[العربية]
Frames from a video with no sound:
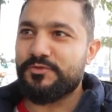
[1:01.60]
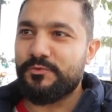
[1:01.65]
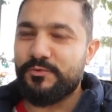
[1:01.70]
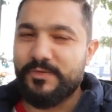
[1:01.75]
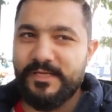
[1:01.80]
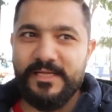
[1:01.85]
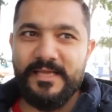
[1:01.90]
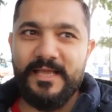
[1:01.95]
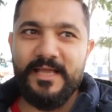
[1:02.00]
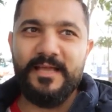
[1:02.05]

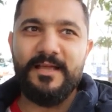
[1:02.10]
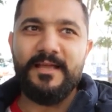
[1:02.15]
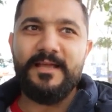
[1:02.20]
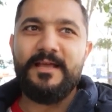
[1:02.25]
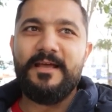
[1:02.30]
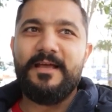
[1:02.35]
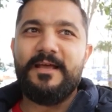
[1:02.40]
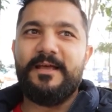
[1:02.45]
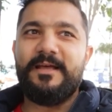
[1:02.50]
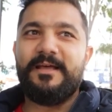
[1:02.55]
سورية
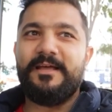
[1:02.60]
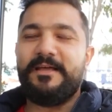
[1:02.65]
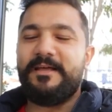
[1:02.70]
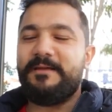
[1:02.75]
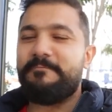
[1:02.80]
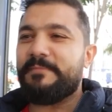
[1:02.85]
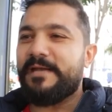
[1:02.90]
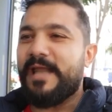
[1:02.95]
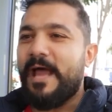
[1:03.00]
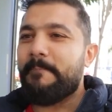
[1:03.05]

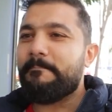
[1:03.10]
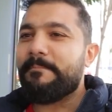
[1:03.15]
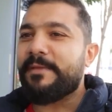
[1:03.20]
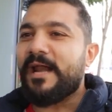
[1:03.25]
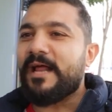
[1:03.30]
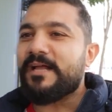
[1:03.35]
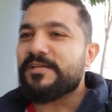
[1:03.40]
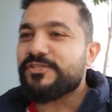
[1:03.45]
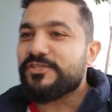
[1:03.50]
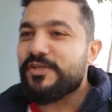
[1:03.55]

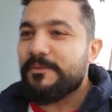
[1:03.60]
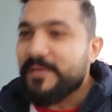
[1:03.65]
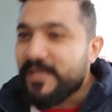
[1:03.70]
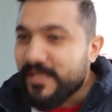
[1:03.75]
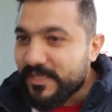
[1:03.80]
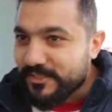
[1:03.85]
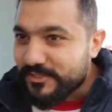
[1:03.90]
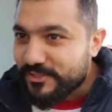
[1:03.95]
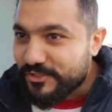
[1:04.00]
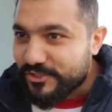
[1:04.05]
بنعبر عن
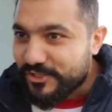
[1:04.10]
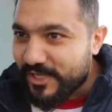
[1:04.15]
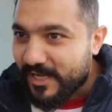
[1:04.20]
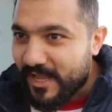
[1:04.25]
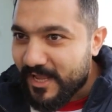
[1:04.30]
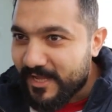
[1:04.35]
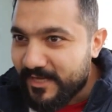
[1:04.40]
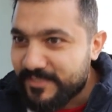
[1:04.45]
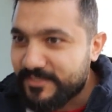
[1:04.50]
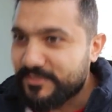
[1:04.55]
جميع
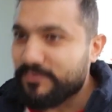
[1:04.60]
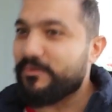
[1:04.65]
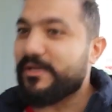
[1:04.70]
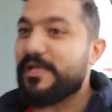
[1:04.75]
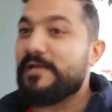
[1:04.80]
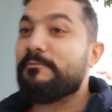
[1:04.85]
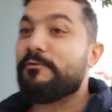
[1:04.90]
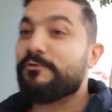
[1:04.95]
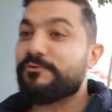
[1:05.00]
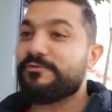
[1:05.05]
شرائح
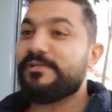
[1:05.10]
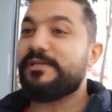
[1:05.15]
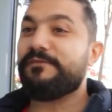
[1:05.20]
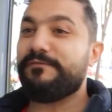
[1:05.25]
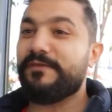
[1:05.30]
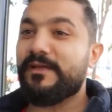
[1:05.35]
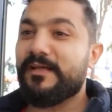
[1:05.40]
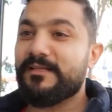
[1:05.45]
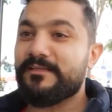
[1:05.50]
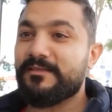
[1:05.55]
السوريين الموجودين
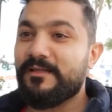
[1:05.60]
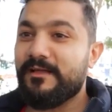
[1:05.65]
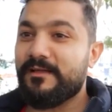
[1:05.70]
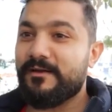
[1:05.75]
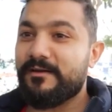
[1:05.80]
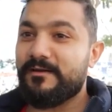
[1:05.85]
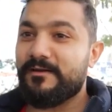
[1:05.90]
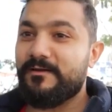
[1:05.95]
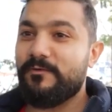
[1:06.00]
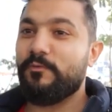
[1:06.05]
في
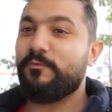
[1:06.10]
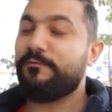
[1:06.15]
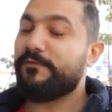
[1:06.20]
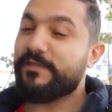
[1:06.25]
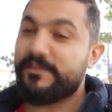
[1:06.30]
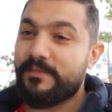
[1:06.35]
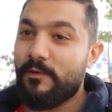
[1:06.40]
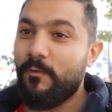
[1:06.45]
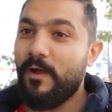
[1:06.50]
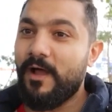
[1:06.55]
قطر
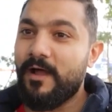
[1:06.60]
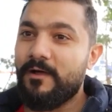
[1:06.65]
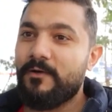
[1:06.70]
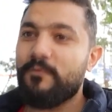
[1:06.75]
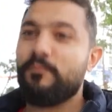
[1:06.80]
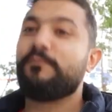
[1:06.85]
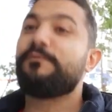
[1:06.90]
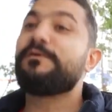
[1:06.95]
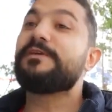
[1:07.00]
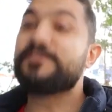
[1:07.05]
وفي الدوحة
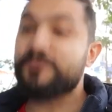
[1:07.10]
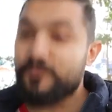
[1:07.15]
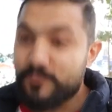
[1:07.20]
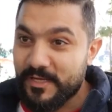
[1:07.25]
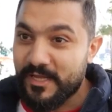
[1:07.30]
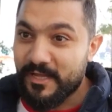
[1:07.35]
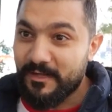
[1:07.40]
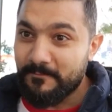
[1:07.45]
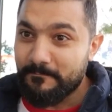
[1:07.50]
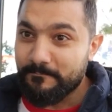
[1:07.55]
وفي
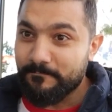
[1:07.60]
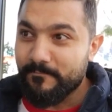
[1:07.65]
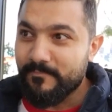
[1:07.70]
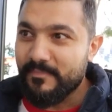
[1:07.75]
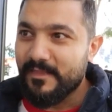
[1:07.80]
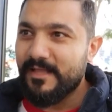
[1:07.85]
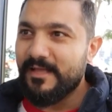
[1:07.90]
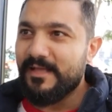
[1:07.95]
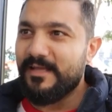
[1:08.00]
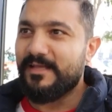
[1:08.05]
سوريا
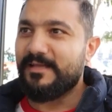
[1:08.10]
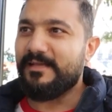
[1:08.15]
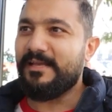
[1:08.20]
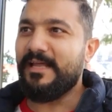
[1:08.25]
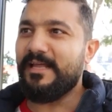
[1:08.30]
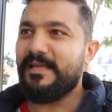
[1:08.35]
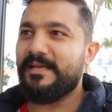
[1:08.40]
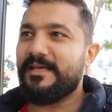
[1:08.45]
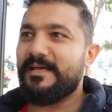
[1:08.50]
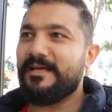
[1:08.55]

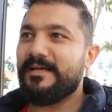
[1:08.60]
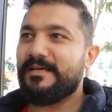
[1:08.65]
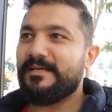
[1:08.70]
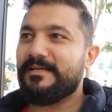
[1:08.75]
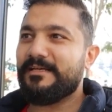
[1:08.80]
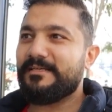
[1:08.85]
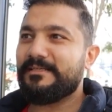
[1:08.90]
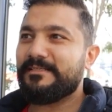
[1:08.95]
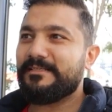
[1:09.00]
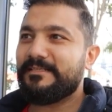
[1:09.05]
نحن
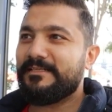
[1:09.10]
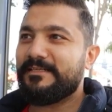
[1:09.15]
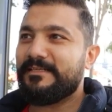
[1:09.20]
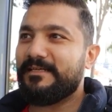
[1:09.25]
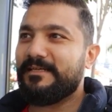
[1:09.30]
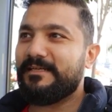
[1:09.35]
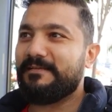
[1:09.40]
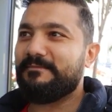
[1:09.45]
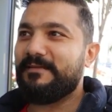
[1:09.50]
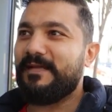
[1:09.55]

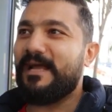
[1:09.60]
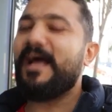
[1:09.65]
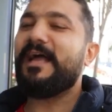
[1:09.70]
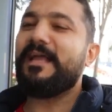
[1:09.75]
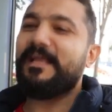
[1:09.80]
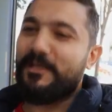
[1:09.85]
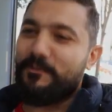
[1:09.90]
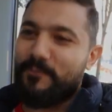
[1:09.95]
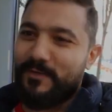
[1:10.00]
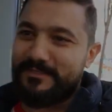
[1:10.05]

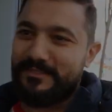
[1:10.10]
عائلة